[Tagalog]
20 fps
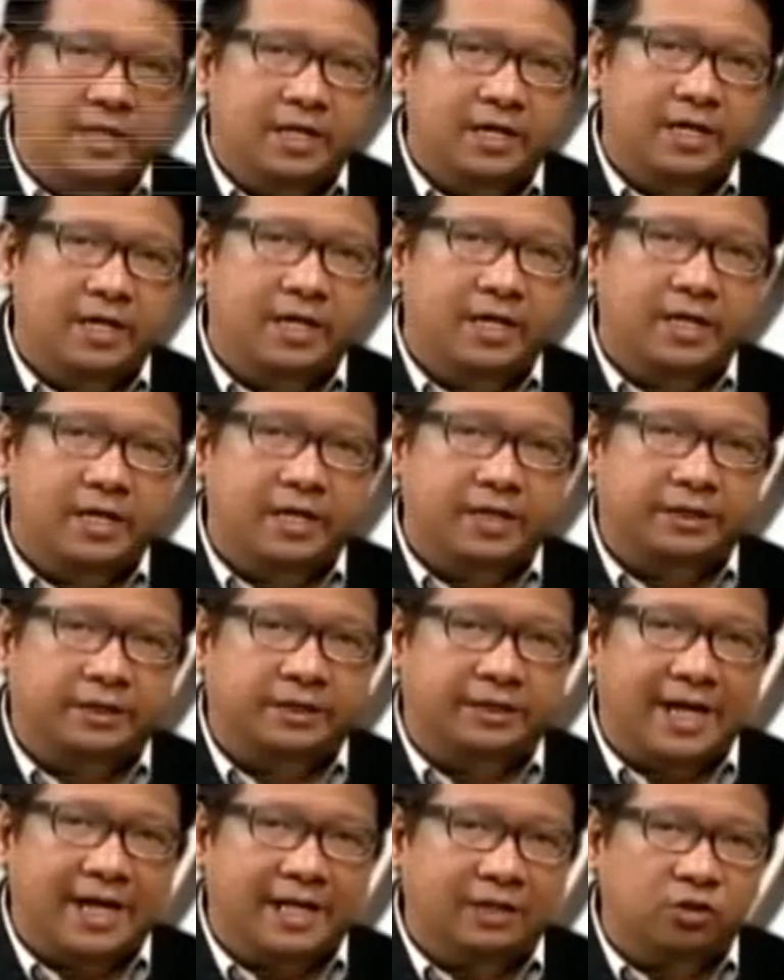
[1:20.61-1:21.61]
uh,
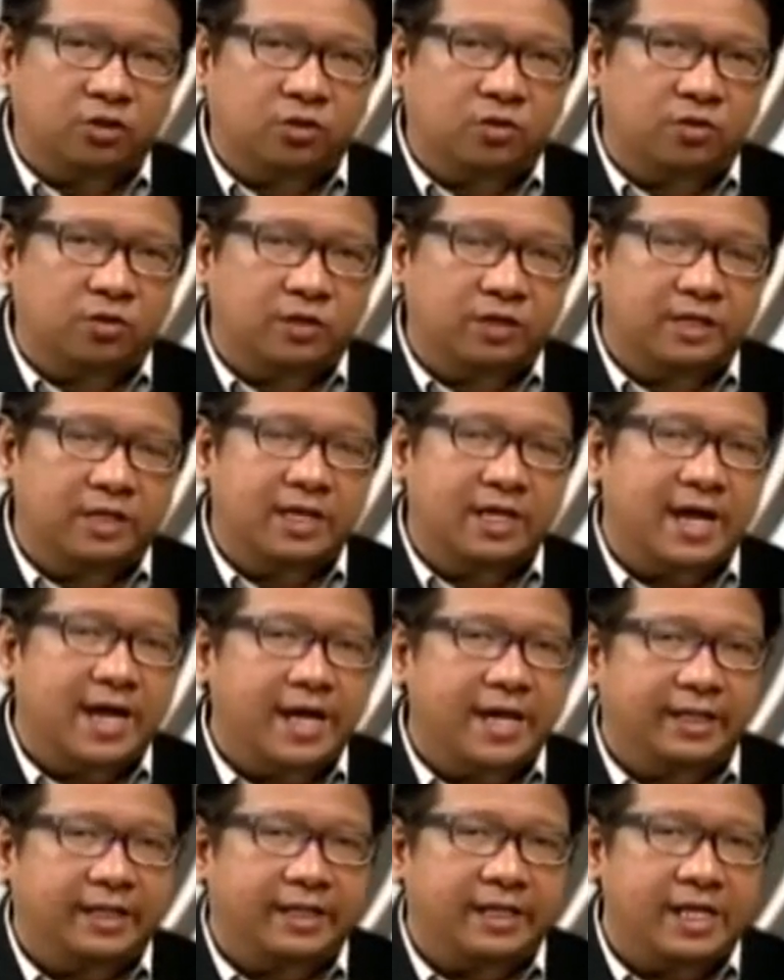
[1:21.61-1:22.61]
estado ng
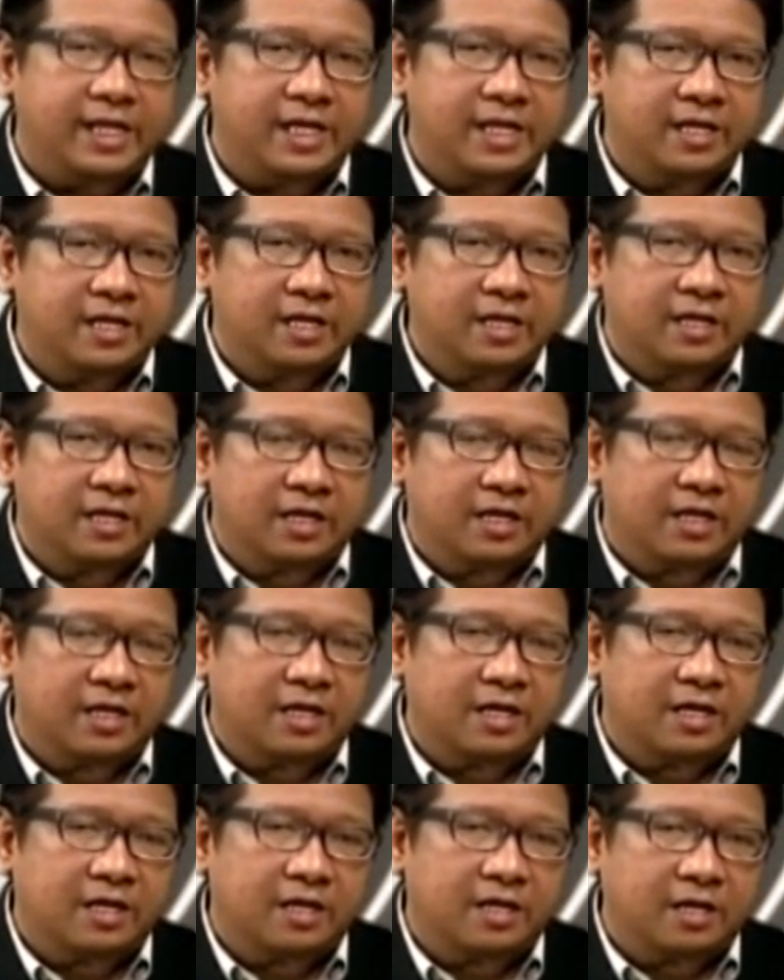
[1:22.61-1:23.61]
IT
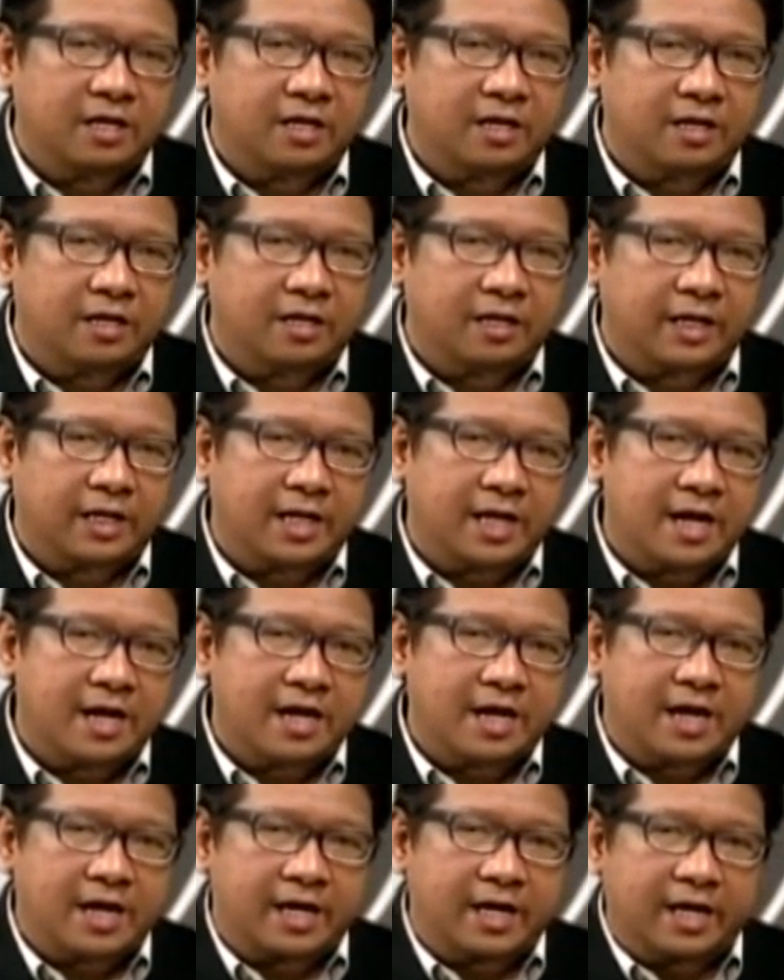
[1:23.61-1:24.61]
uh, ika
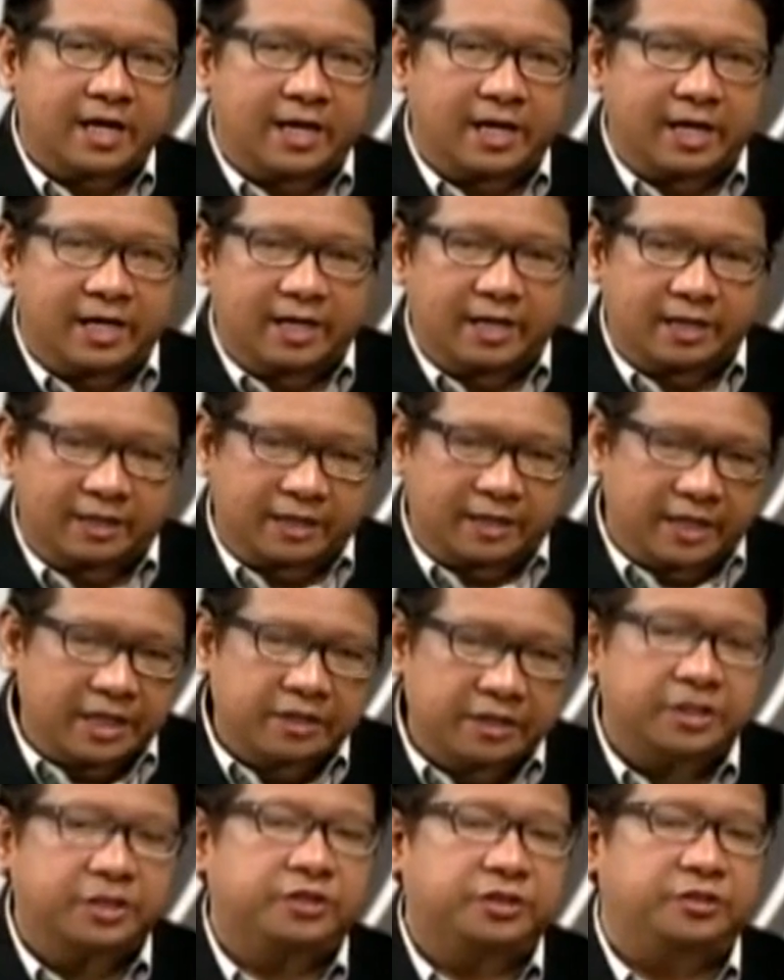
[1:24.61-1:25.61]
nga eh,
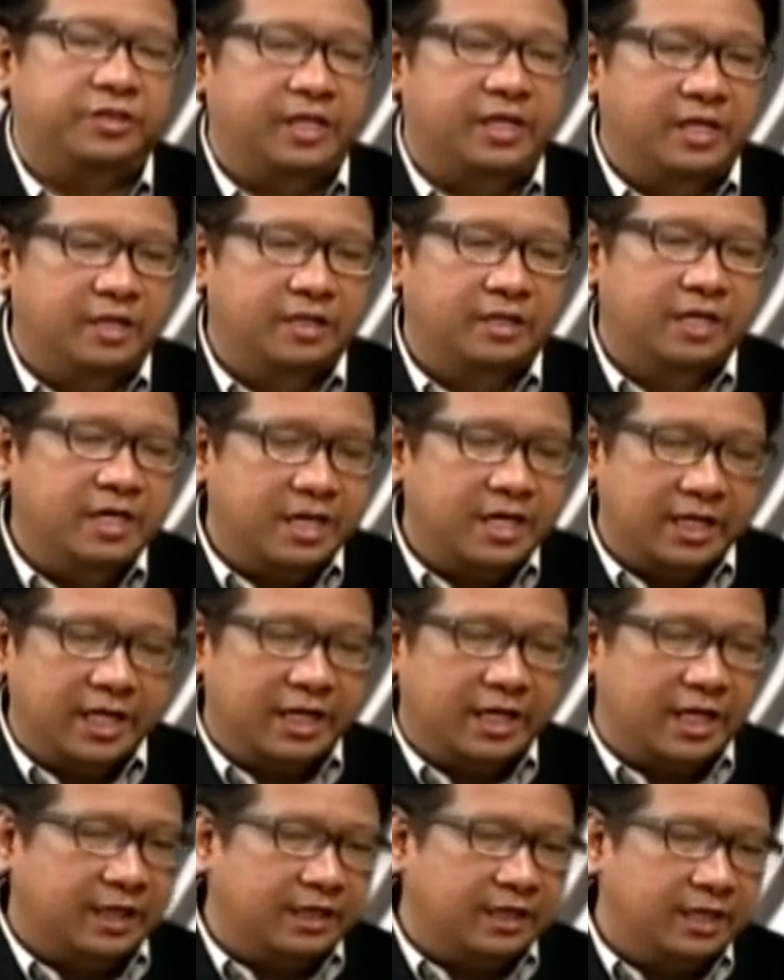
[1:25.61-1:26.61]
industry na
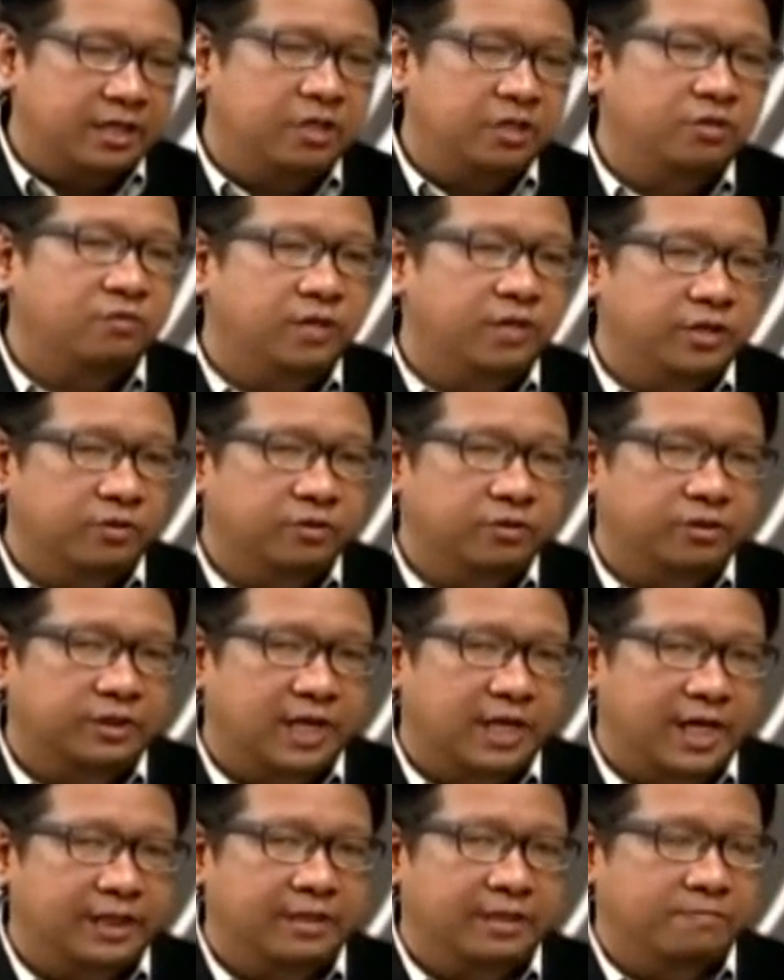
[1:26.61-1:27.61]
nakikita ninyo ngayon
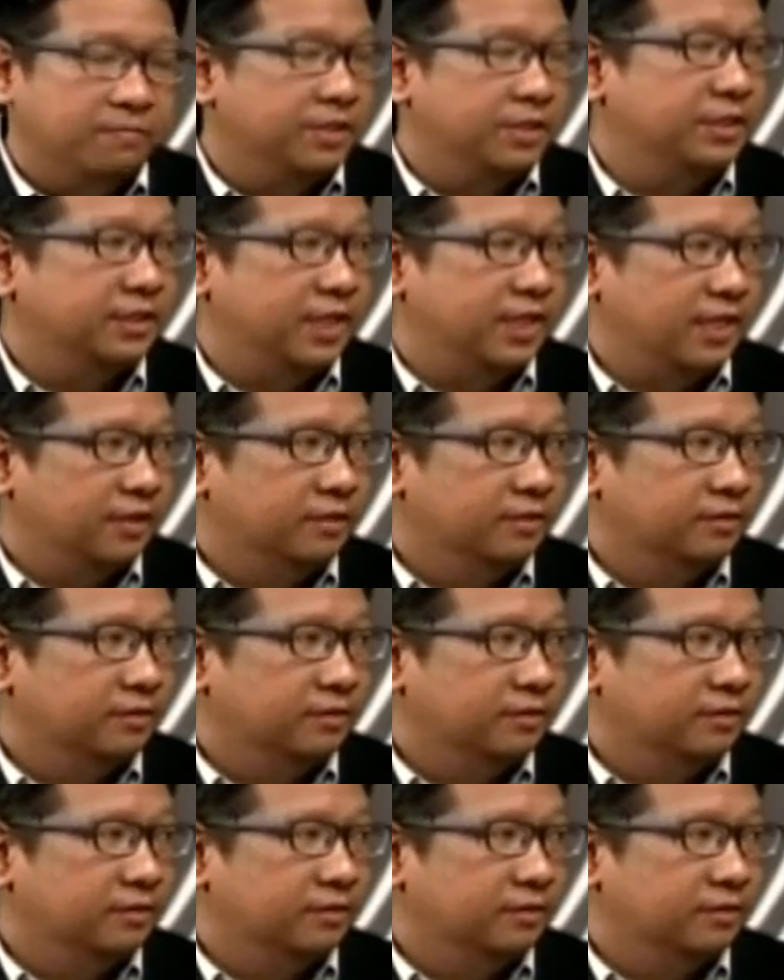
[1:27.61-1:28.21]
sa ating bansa?